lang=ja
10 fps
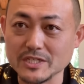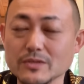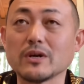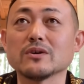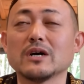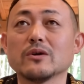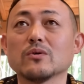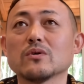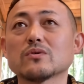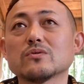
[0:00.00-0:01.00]
とかあ
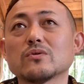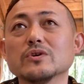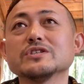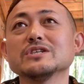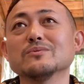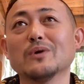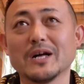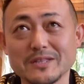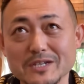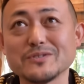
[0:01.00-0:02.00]
の恋しいのも
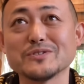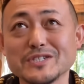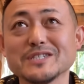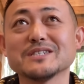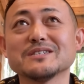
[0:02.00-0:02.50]
あったりするし、